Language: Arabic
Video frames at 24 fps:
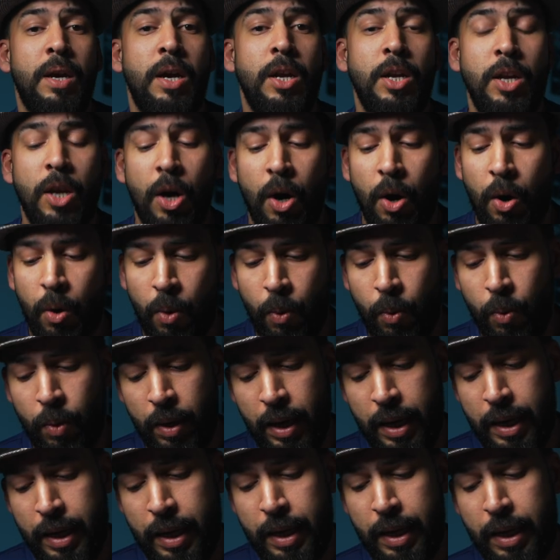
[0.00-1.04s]
اللي هو
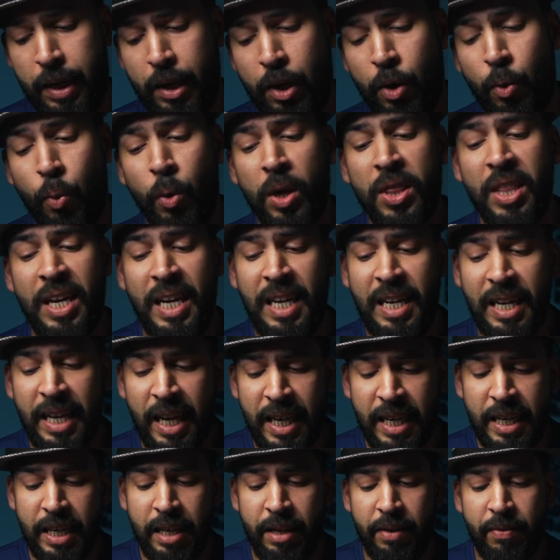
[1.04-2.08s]
آه الوضع
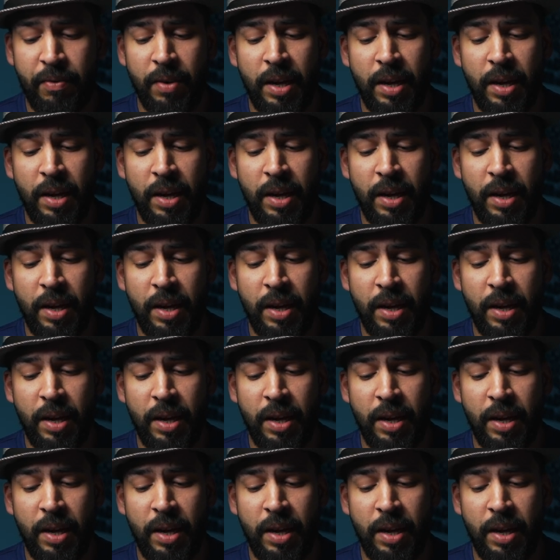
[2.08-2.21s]
الليلي